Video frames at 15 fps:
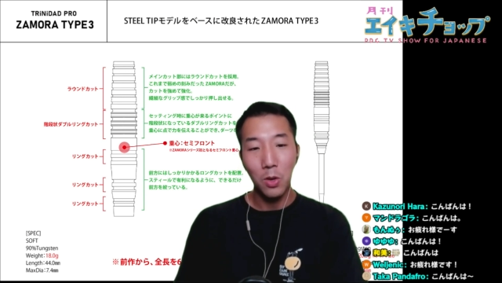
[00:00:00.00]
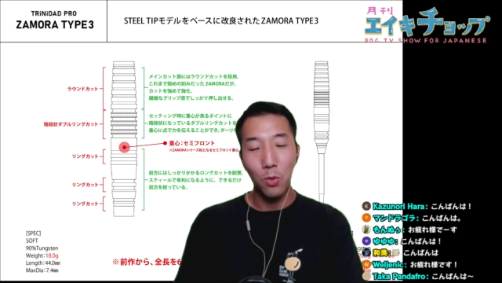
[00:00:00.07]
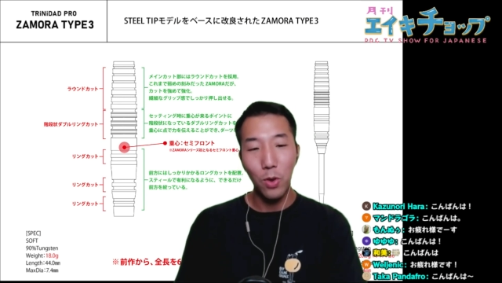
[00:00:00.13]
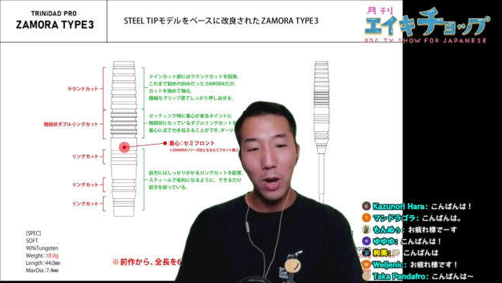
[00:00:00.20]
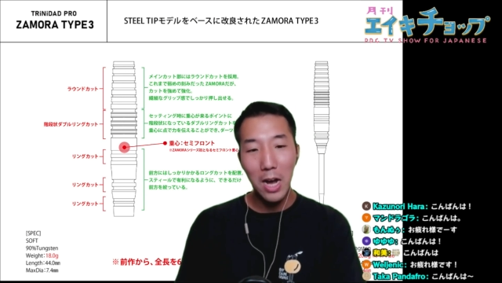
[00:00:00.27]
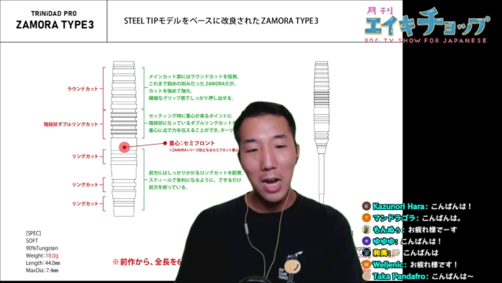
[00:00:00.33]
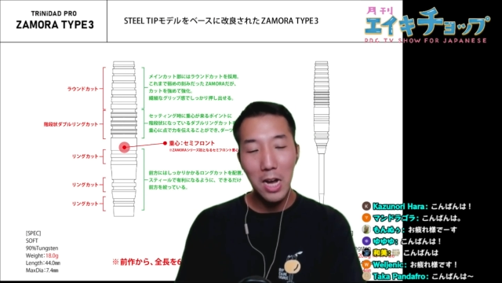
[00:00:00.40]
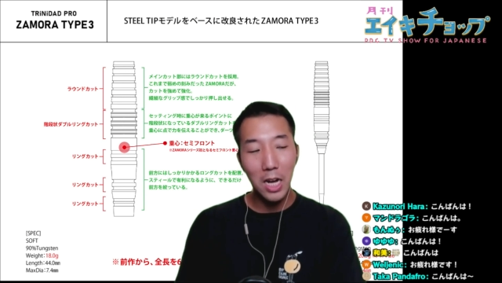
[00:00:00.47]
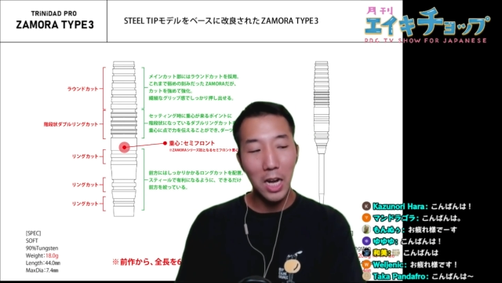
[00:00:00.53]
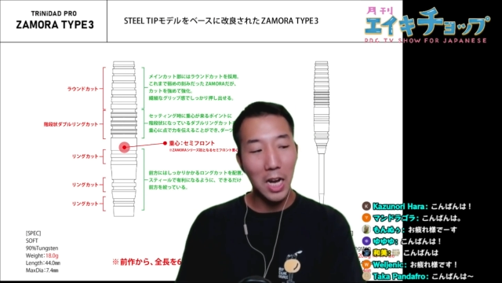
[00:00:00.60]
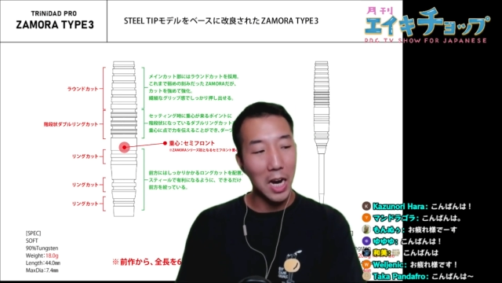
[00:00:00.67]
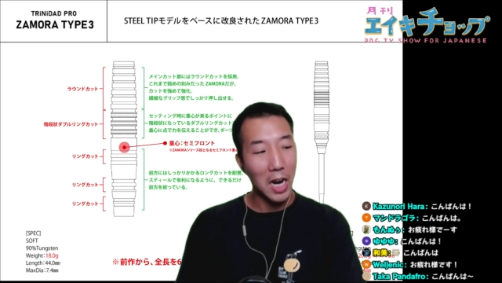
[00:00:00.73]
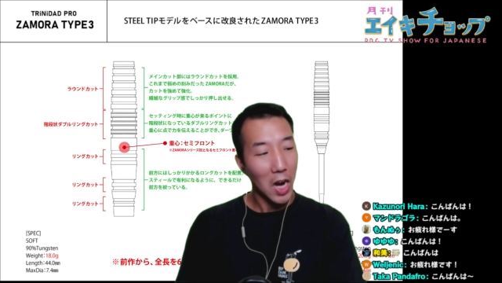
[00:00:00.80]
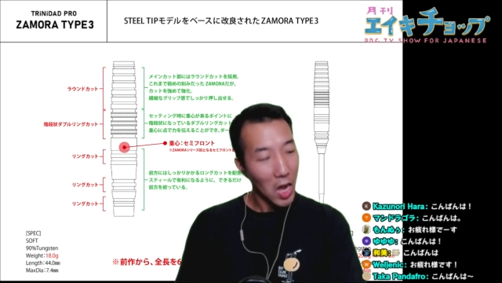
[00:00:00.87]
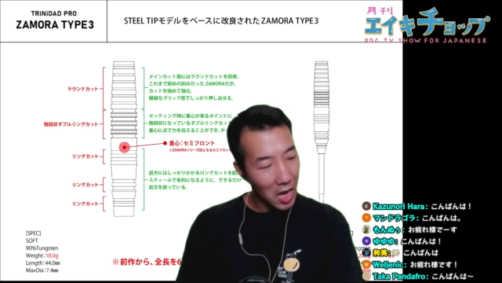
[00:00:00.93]
1
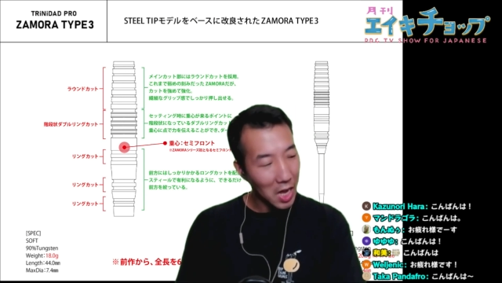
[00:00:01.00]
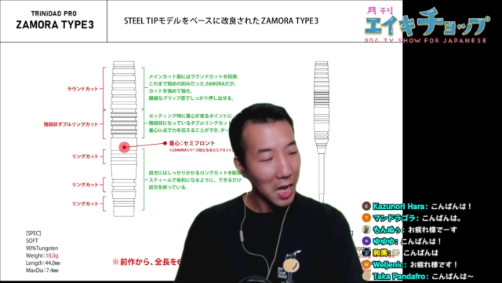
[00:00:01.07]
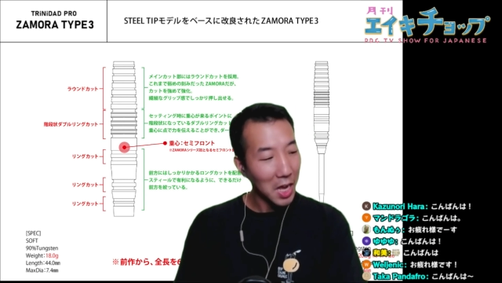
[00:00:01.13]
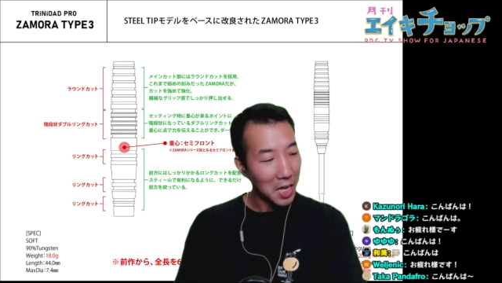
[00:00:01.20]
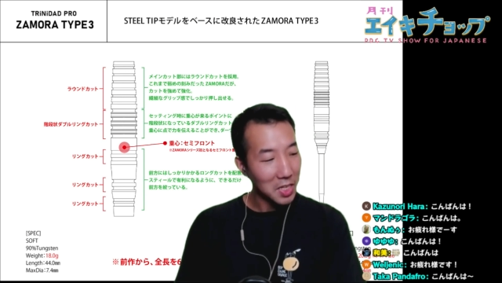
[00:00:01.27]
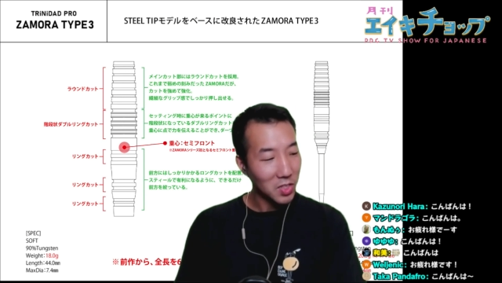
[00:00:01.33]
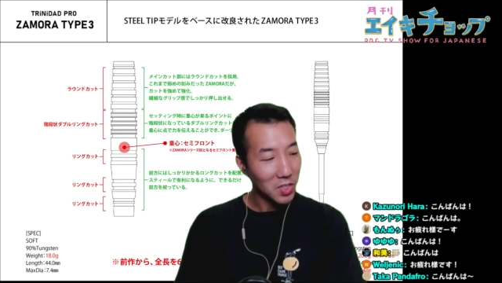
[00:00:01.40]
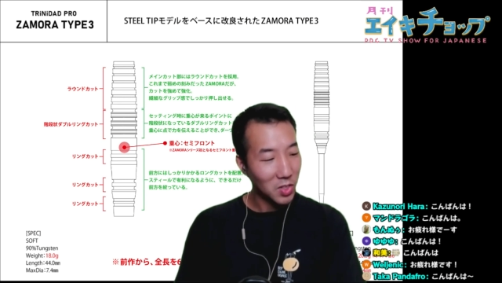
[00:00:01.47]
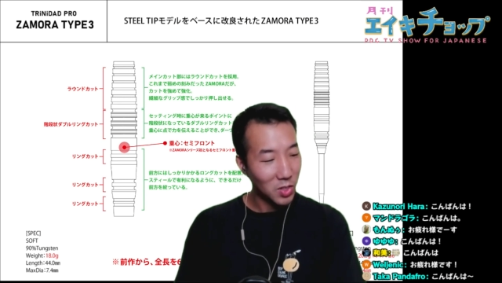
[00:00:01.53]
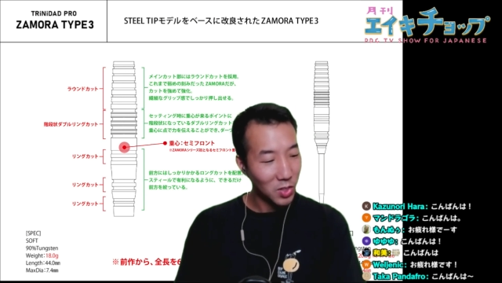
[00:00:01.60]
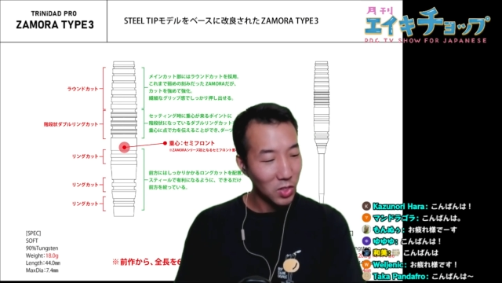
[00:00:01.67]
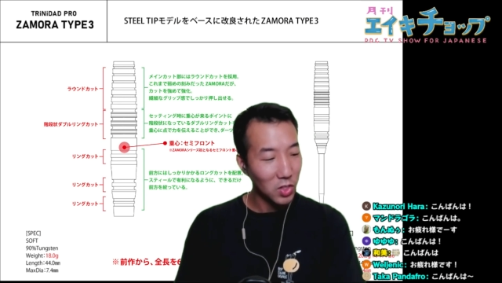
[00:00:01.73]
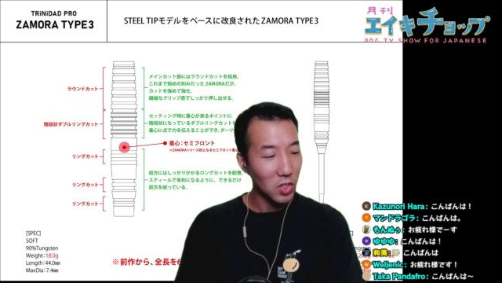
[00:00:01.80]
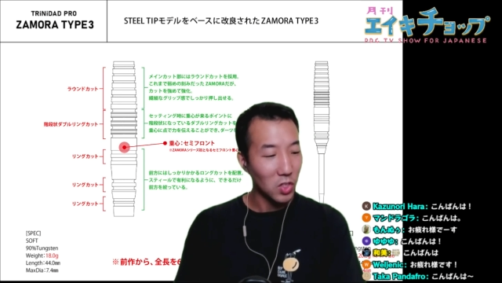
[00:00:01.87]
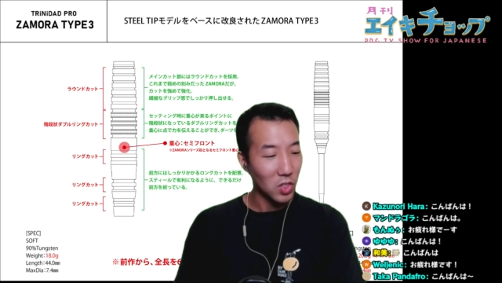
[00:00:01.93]
から
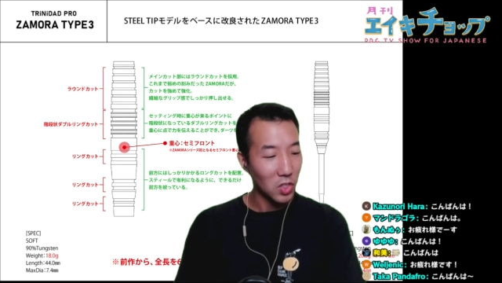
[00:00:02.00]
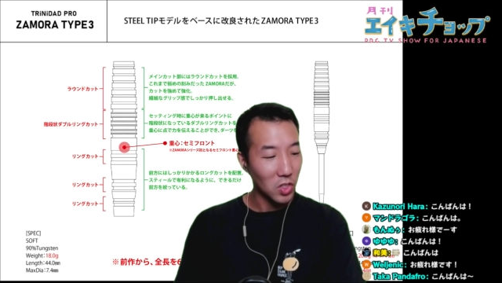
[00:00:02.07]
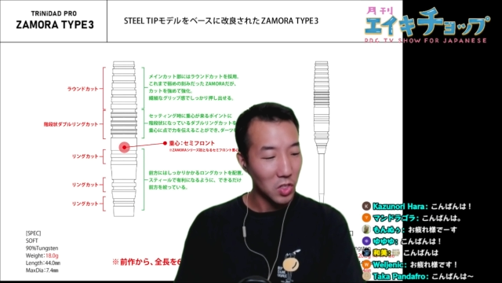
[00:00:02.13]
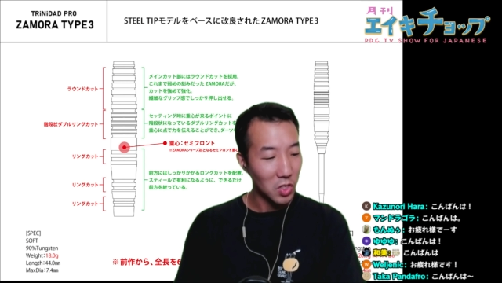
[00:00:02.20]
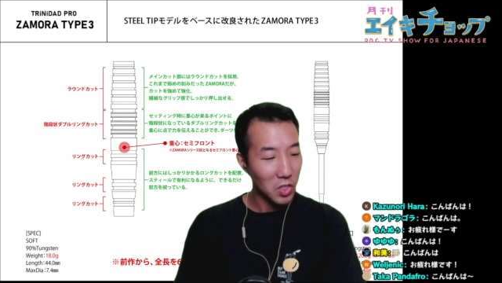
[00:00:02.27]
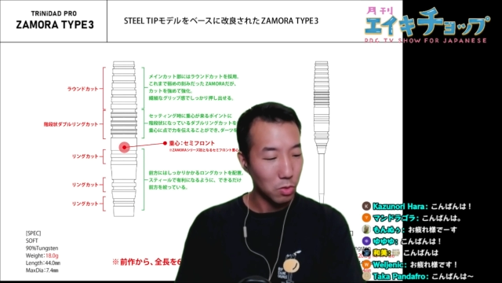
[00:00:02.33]
2、